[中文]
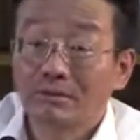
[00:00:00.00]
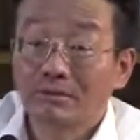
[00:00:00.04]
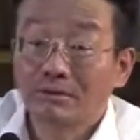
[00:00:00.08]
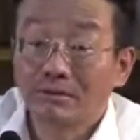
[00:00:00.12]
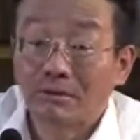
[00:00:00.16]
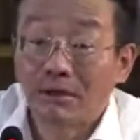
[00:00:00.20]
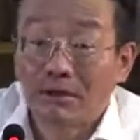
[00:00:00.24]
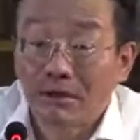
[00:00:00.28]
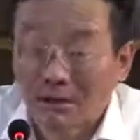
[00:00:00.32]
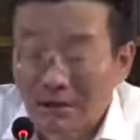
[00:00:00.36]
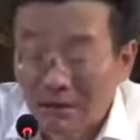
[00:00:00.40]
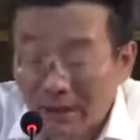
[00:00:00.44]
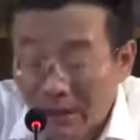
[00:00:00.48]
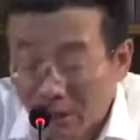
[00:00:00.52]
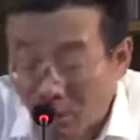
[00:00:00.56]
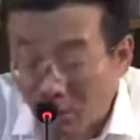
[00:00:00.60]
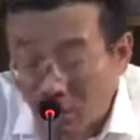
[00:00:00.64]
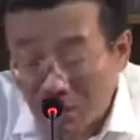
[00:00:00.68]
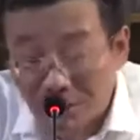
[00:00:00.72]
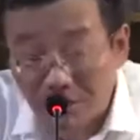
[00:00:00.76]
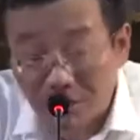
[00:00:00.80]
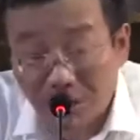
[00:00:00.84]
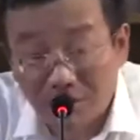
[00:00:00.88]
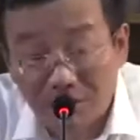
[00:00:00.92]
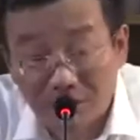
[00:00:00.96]
到了该
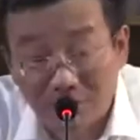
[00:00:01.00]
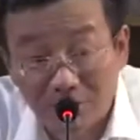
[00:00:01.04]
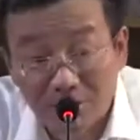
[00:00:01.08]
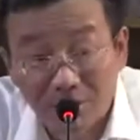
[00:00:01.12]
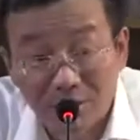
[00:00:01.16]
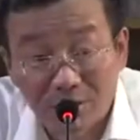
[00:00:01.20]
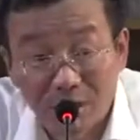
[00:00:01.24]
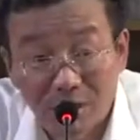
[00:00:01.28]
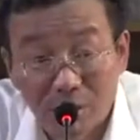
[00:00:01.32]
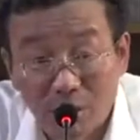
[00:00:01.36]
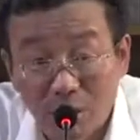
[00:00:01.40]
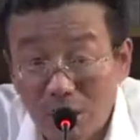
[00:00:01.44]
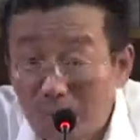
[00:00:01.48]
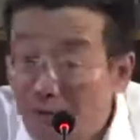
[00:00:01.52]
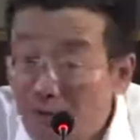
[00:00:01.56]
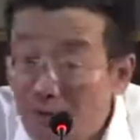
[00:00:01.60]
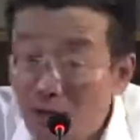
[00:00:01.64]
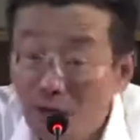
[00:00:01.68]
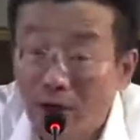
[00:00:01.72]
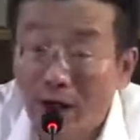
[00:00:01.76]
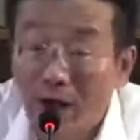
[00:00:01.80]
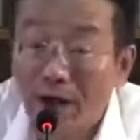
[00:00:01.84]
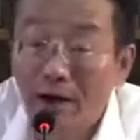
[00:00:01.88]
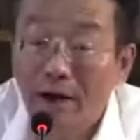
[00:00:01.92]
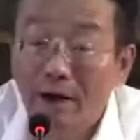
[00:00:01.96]
还钱的时候，他还不
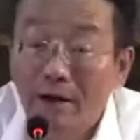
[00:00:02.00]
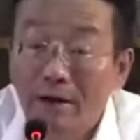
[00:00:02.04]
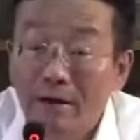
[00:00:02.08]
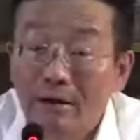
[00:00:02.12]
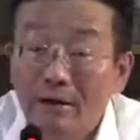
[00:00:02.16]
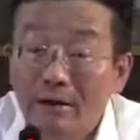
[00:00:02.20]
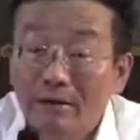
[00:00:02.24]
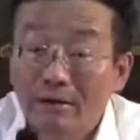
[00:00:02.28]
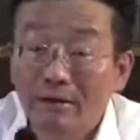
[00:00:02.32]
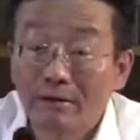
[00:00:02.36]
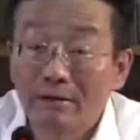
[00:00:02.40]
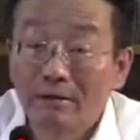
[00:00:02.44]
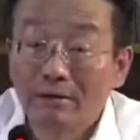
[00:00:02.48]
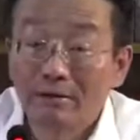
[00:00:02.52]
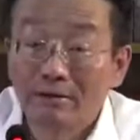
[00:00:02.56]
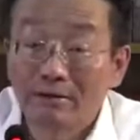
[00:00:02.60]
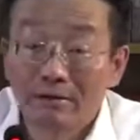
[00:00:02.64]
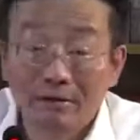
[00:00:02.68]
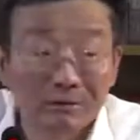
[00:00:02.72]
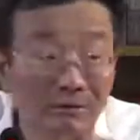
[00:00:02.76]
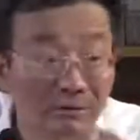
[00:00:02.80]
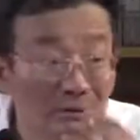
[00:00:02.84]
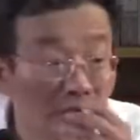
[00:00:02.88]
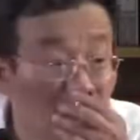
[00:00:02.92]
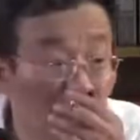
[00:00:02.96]
出来，
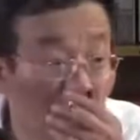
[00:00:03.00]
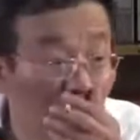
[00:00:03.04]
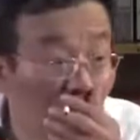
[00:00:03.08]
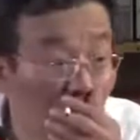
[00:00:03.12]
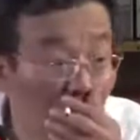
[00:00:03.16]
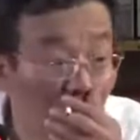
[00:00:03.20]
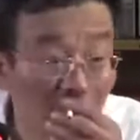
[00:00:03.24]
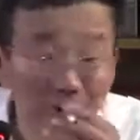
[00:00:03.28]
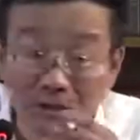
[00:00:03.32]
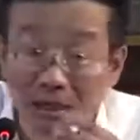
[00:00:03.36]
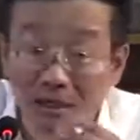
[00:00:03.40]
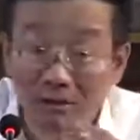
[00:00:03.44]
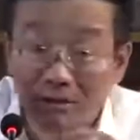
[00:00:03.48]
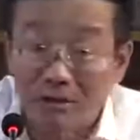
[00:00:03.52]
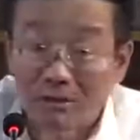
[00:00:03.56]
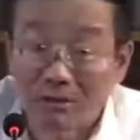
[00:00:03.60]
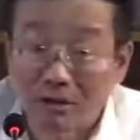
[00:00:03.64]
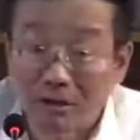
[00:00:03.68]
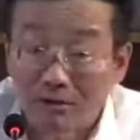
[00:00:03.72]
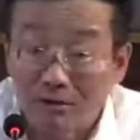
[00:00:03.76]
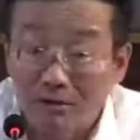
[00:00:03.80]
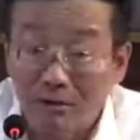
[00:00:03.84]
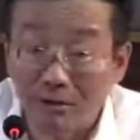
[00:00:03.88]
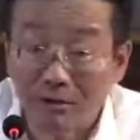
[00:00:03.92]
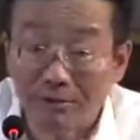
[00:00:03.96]
大丰厂厂长
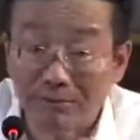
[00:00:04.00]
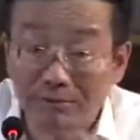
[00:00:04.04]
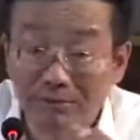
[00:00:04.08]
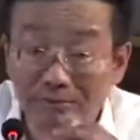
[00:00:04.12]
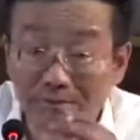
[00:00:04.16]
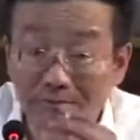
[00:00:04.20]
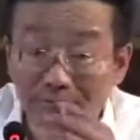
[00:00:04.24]
逃掉了。